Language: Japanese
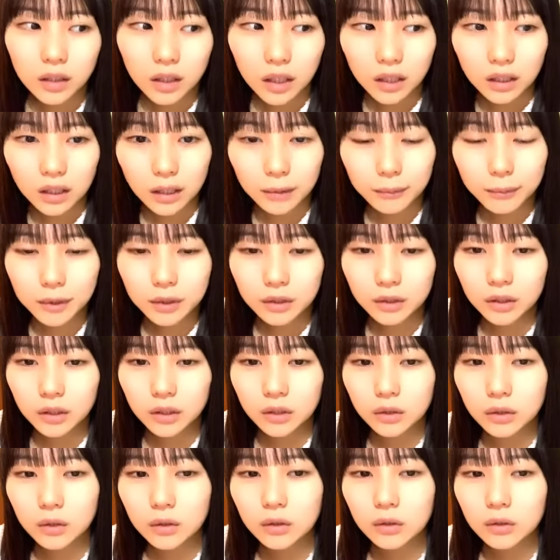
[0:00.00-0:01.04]
花水木
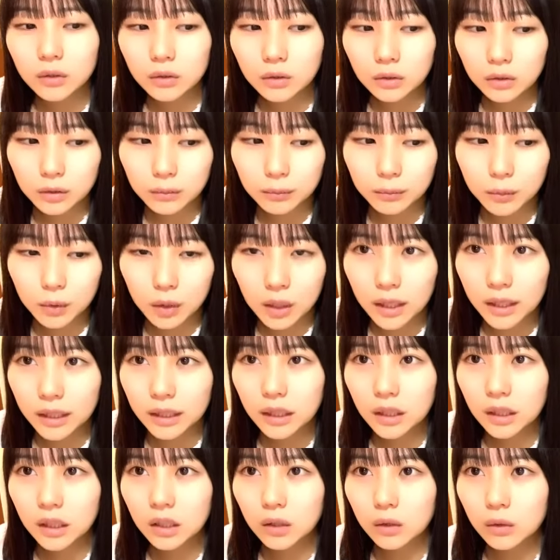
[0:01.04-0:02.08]
ともらい
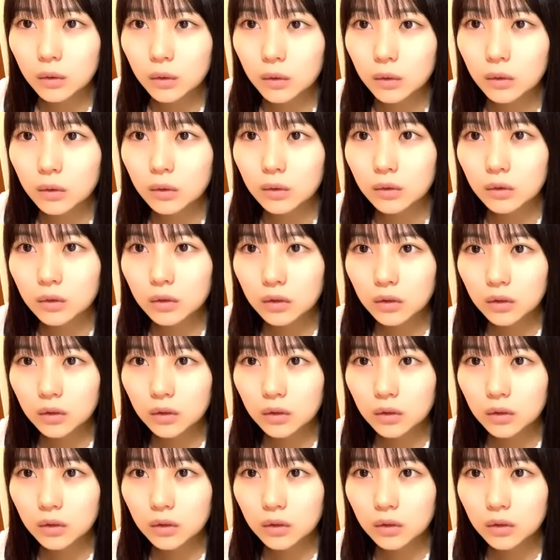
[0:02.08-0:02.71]
泣きと